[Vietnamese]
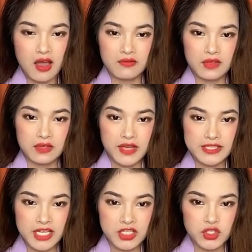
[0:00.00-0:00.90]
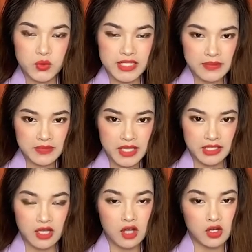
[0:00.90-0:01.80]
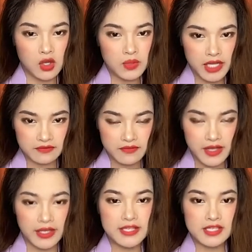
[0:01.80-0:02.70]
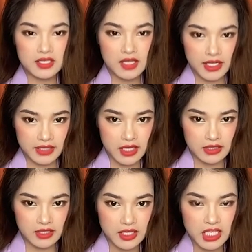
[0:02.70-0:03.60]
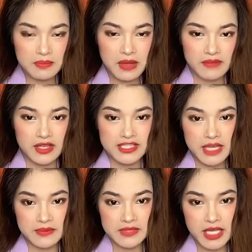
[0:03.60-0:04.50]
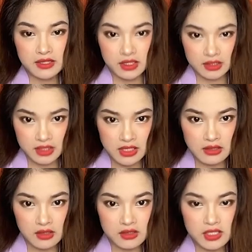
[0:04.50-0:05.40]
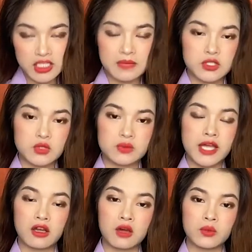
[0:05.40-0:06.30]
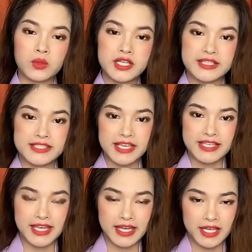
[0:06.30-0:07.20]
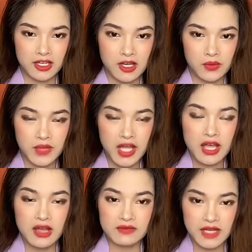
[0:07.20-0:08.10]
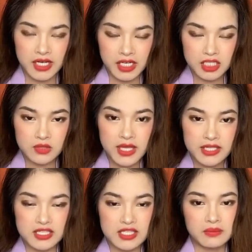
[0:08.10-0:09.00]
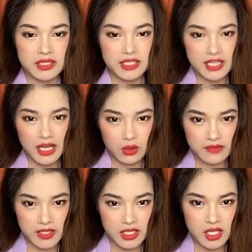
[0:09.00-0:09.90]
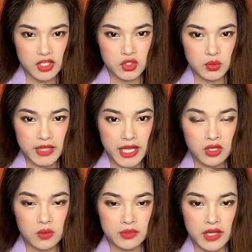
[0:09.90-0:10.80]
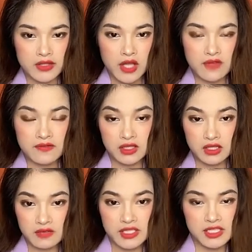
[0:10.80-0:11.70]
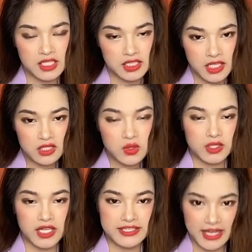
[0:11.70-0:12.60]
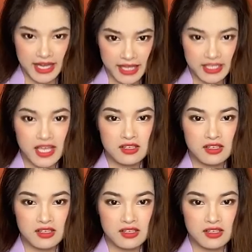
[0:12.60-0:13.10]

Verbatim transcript: Vì vậy gia chủ giáp thìn cũng cần phải hết sức cẩn thận khi mà phải xem xét thật kỹ lưỡng trước khi mà chúng ta có quyết định xây nhà hay không. Và ngay sau đây thì xin mời tất cả quý vị chúng ta hãy cùng theo dõi phần tư vấn chi tiết của thầy Gia Cát nhé.